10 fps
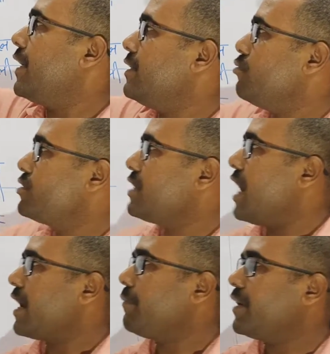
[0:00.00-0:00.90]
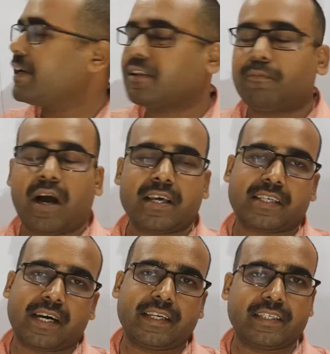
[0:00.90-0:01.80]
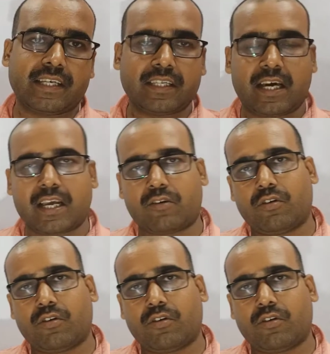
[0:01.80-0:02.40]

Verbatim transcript: यदि उससे आगे बढ़ेंगे तो महासागरीय जलधारा